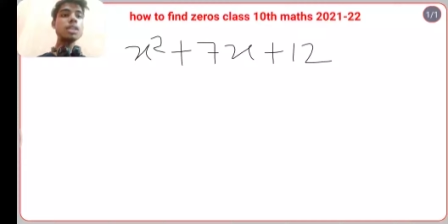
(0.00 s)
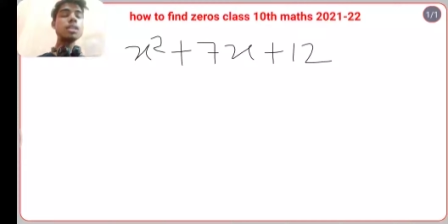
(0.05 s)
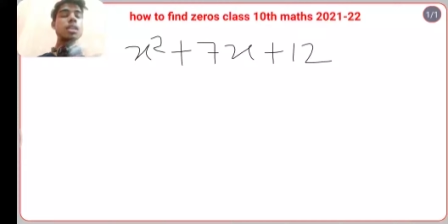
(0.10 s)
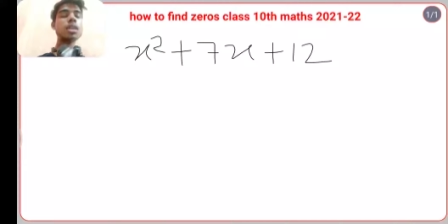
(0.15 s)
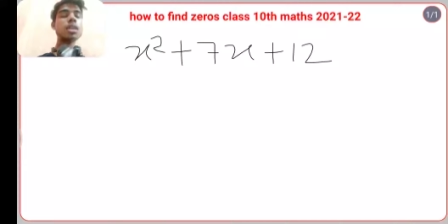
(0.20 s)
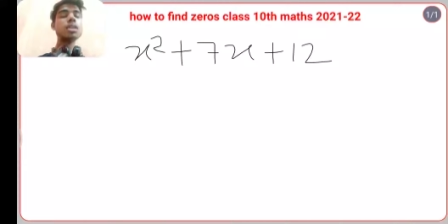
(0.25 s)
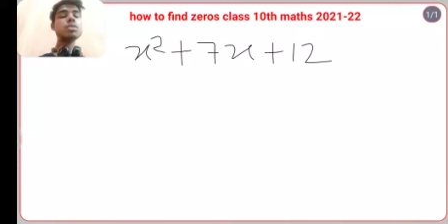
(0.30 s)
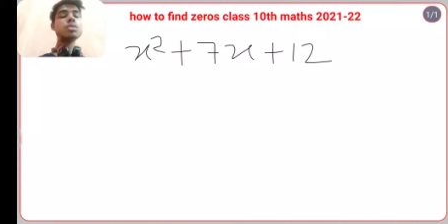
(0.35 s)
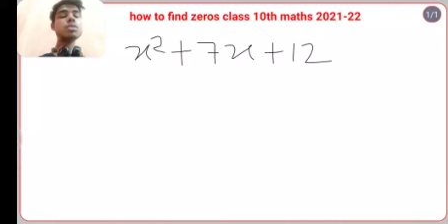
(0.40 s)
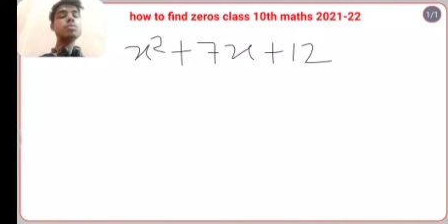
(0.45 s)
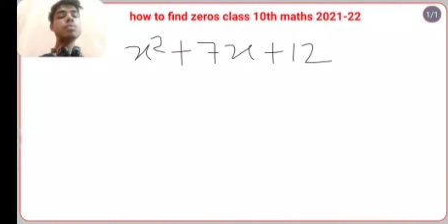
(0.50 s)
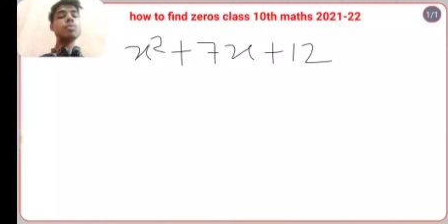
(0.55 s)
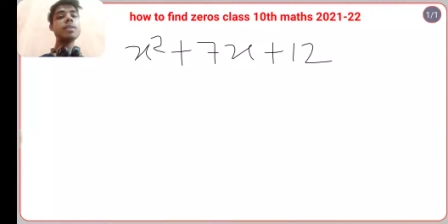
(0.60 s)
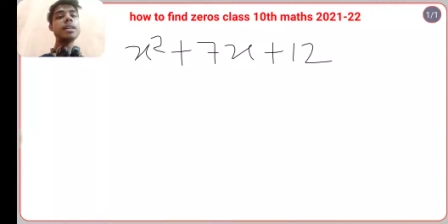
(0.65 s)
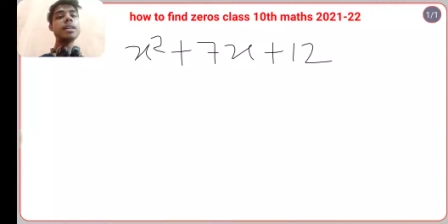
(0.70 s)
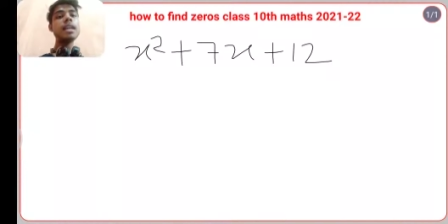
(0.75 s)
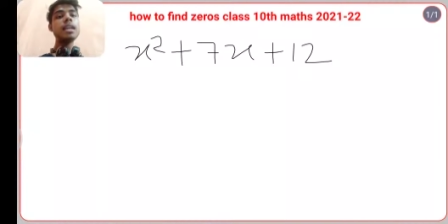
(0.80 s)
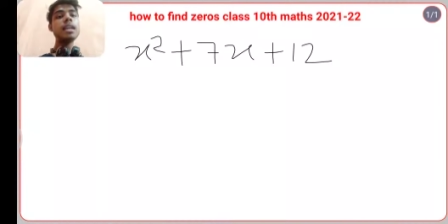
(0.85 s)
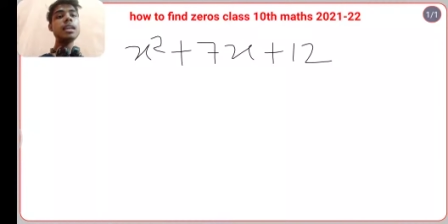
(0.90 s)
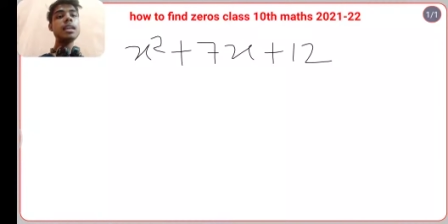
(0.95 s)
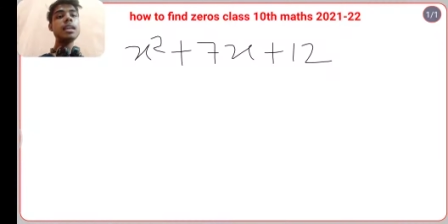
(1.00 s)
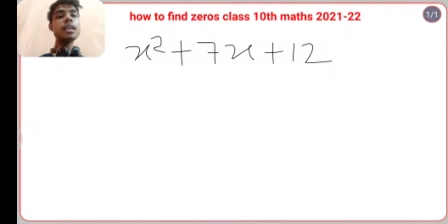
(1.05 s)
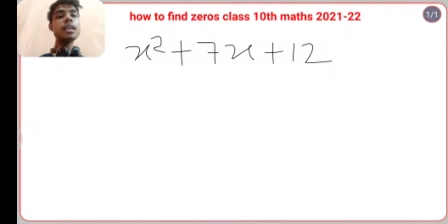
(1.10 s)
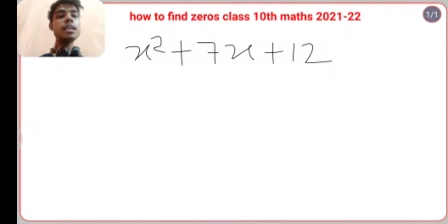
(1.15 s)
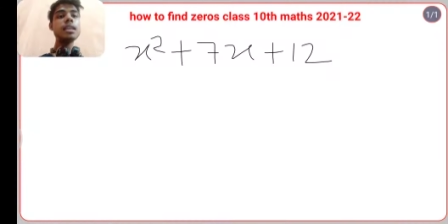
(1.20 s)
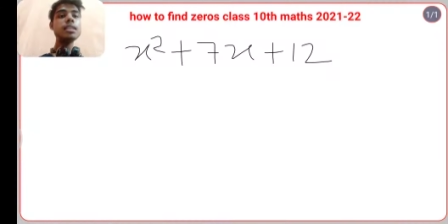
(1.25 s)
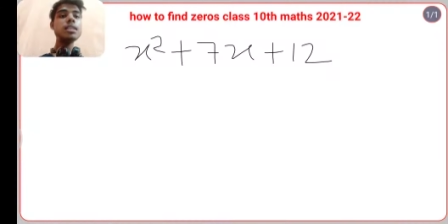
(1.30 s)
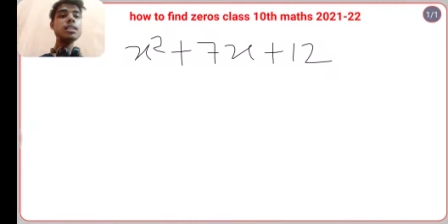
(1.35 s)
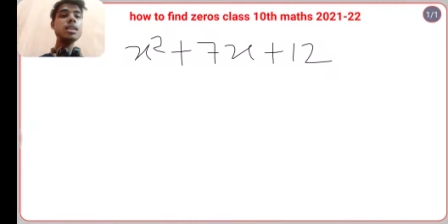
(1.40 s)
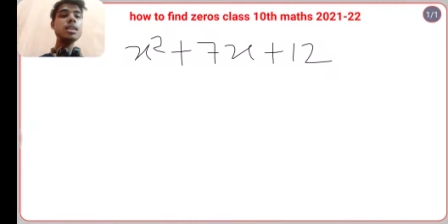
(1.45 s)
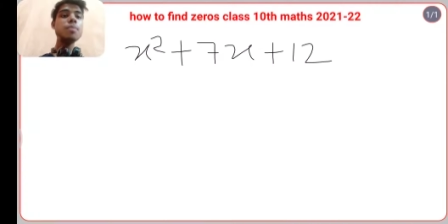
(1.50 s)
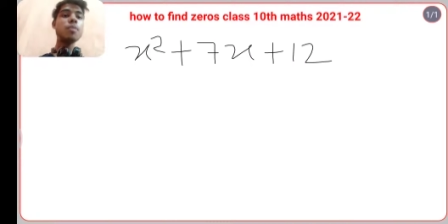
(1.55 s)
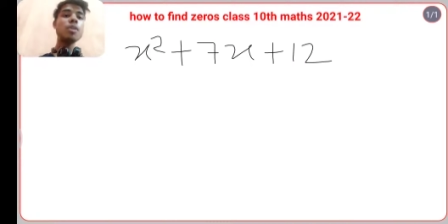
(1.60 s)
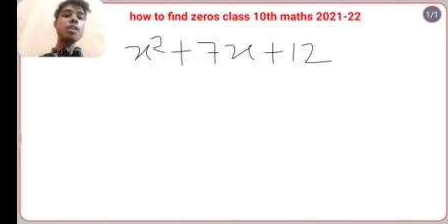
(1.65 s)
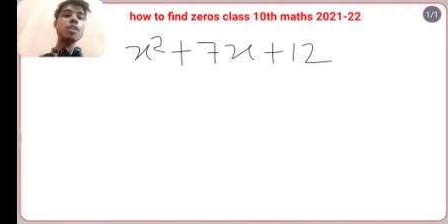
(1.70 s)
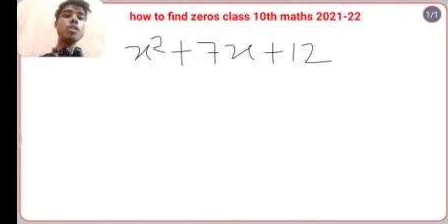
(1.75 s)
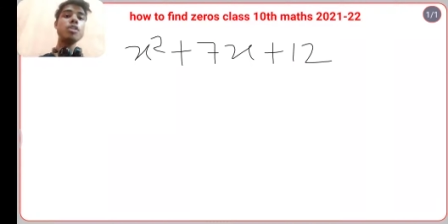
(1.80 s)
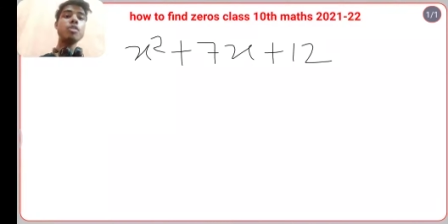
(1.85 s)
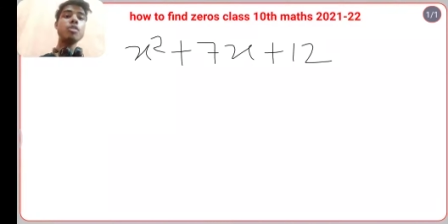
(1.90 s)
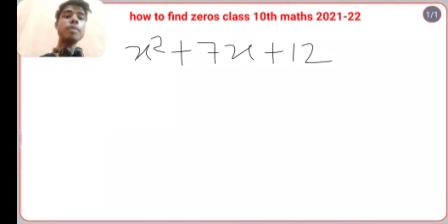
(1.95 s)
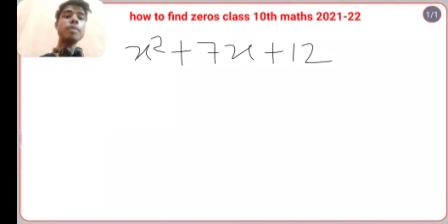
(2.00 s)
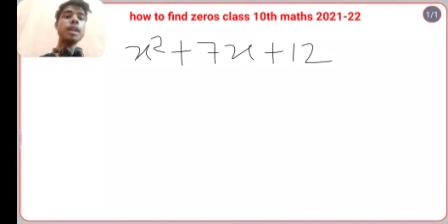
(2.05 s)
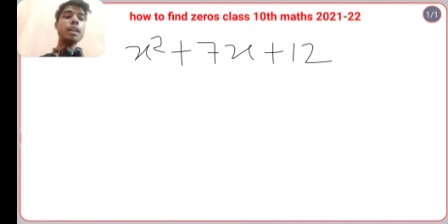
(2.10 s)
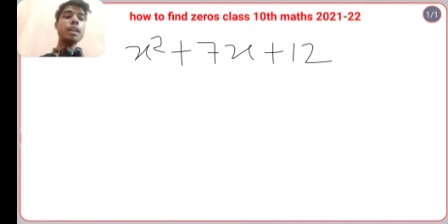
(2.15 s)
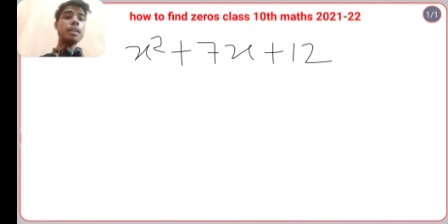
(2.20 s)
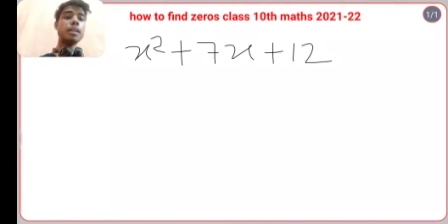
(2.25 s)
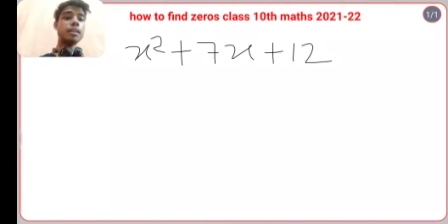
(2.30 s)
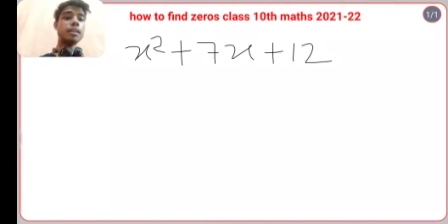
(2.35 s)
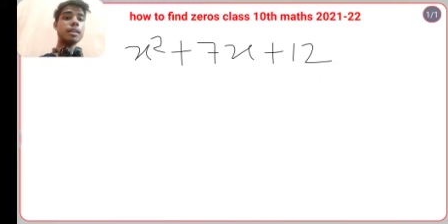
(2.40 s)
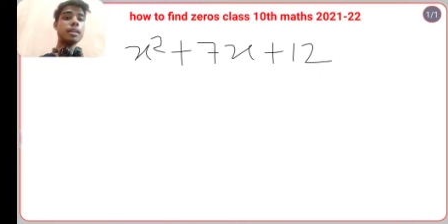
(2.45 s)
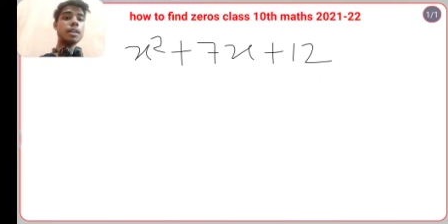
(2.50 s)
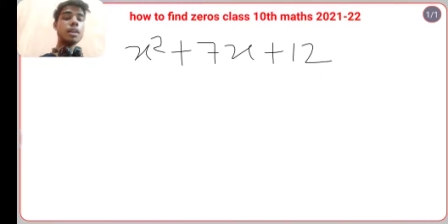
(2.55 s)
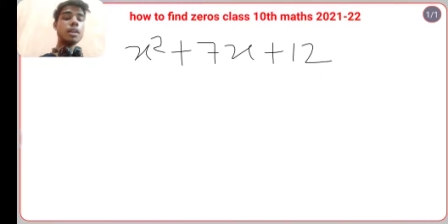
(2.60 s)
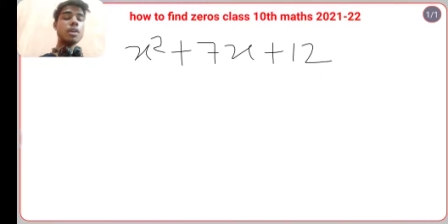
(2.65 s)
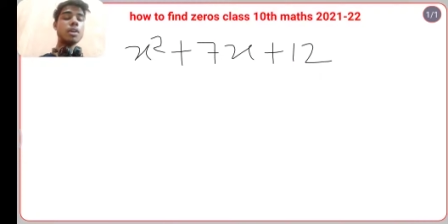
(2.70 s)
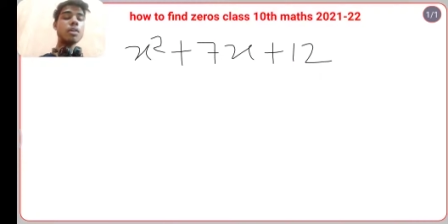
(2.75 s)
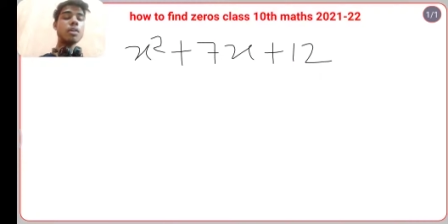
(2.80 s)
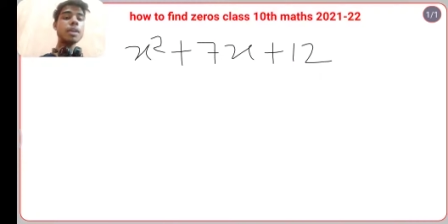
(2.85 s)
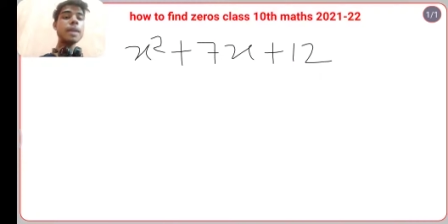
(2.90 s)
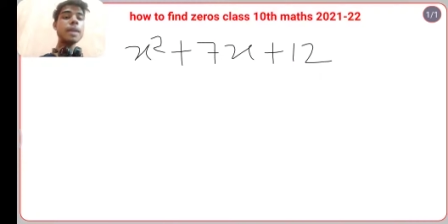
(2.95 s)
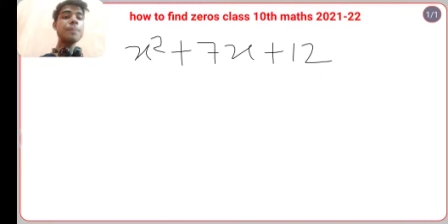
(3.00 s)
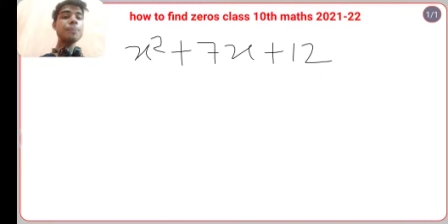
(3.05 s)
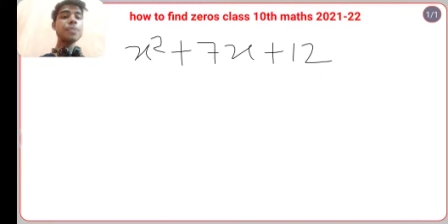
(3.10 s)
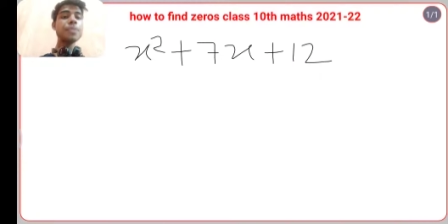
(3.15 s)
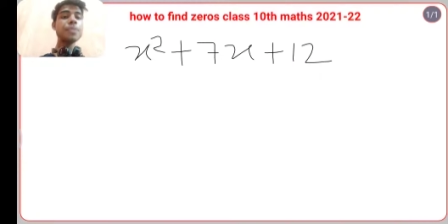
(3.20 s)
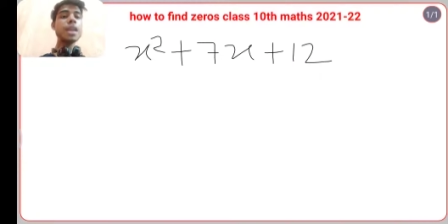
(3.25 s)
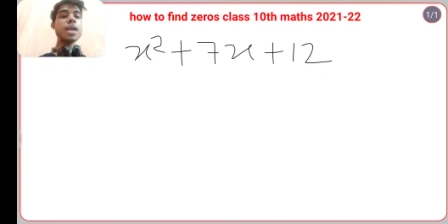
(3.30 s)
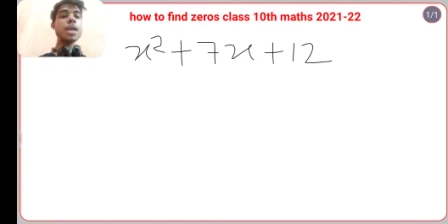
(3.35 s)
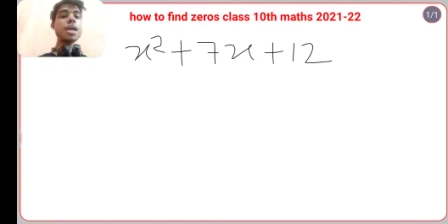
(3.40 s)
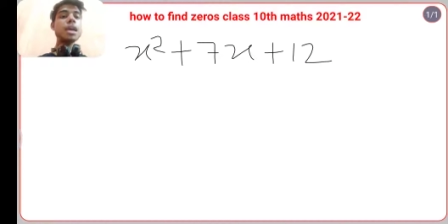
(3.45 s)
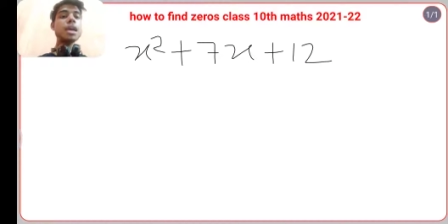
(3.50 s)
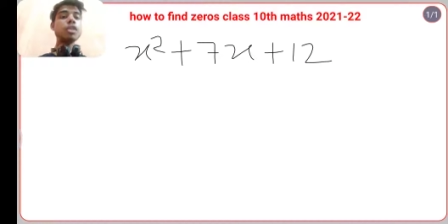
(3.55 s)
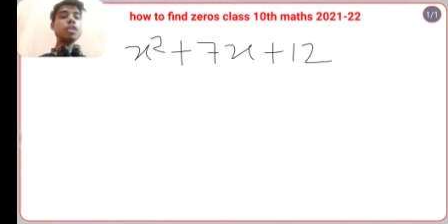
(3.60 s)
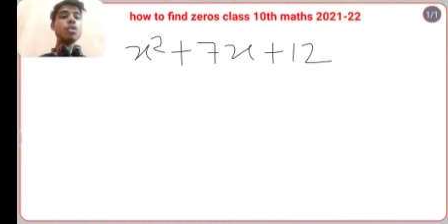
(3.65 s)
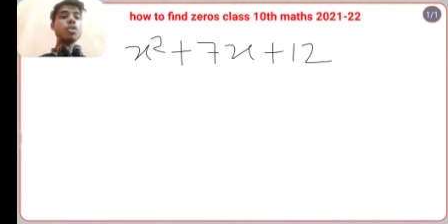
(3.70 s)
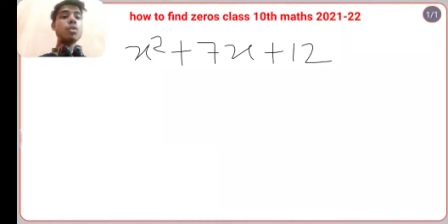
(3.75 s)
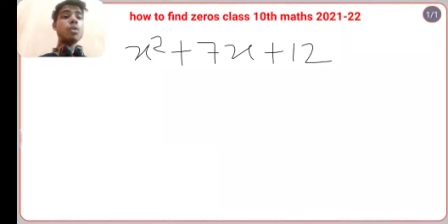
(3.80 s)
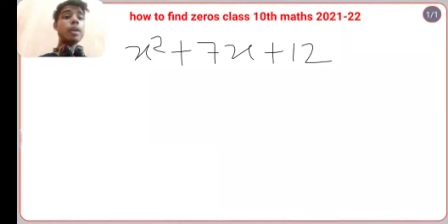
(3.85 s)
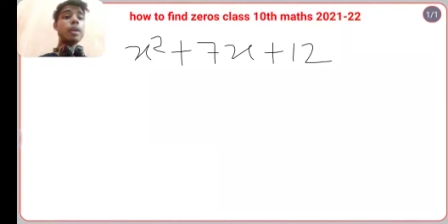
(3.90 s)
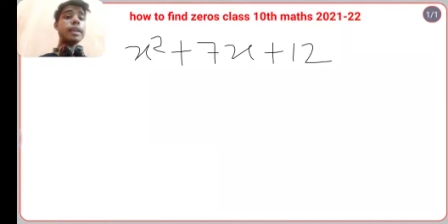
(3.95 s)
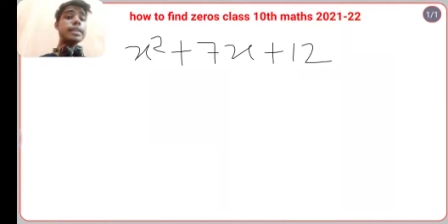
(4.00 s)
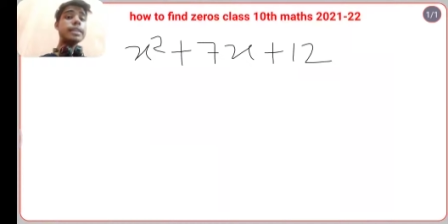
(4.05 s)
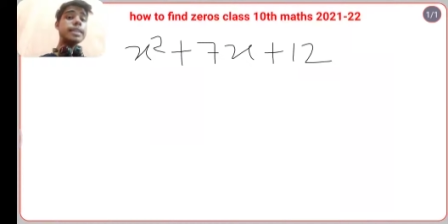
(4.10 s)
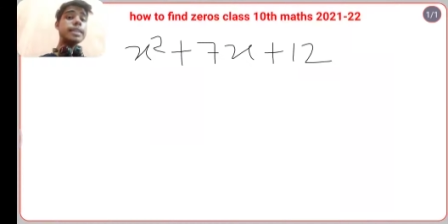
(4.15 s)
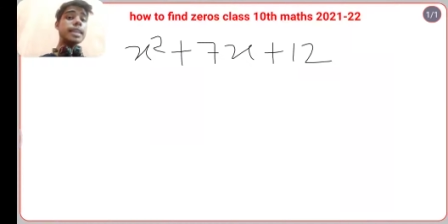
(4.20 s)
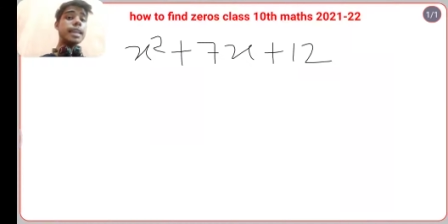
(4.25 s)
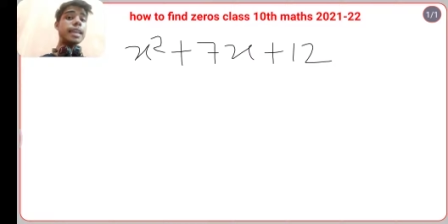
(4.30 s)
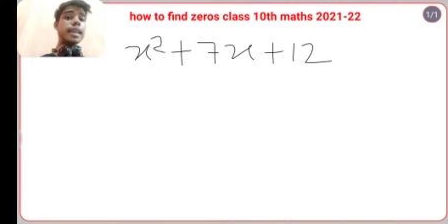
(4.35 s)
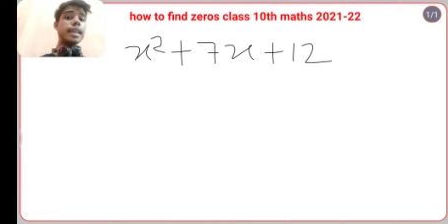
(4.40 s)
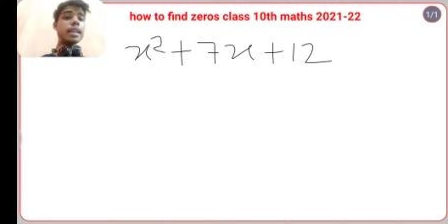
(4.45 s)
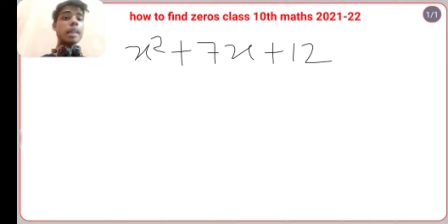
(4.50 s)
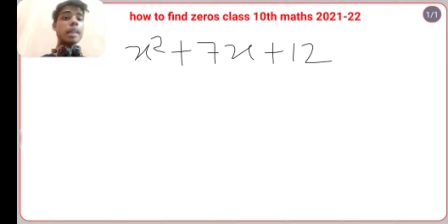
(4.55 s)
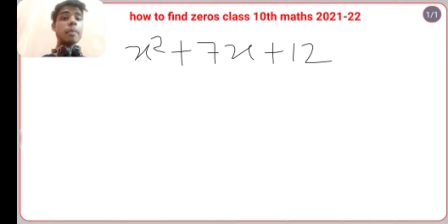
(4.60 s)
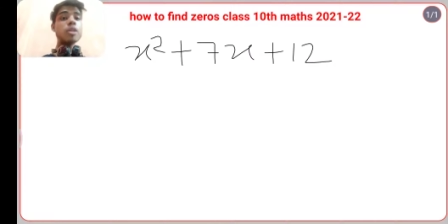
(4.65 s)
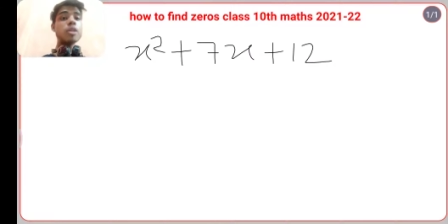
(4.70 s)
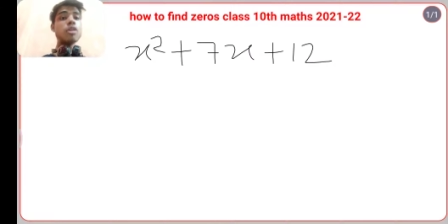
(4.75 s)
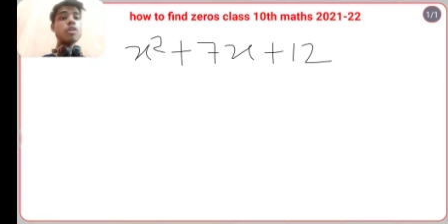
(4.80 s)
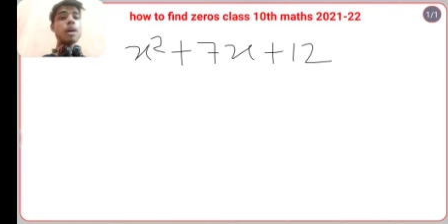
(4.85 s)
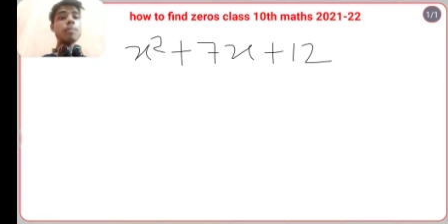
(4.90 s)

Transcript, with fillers: is very easy polynomial. Okay? तो ईजी लेंगे तभी तो आप